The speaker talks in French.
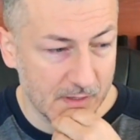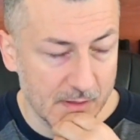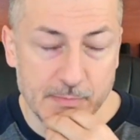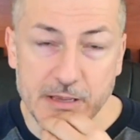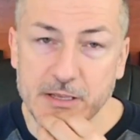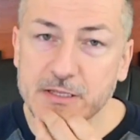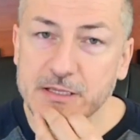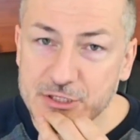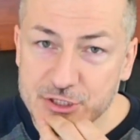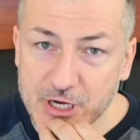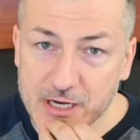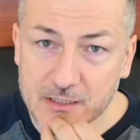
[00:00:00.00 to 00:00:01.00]
ben, il y a des
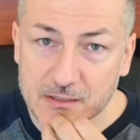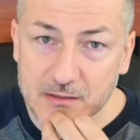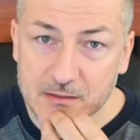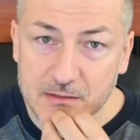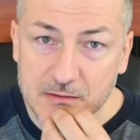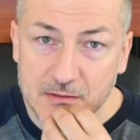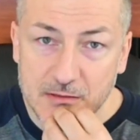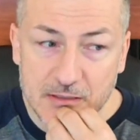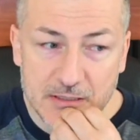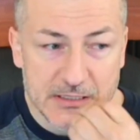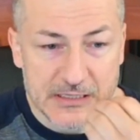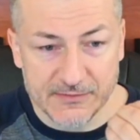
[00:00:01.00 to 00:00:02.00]
gens
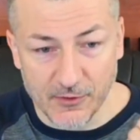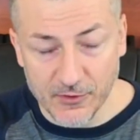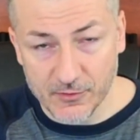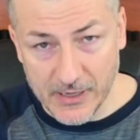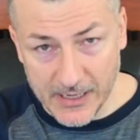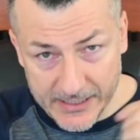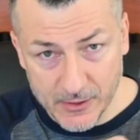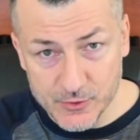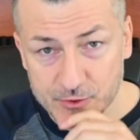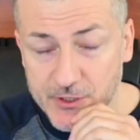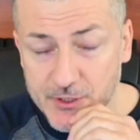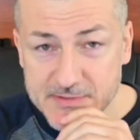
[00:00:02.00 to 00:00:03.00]
qui vont aller
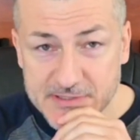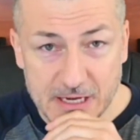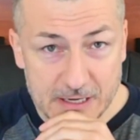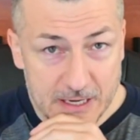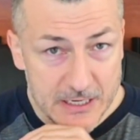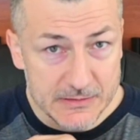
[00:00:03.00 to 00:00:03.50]
consulter un psychologue,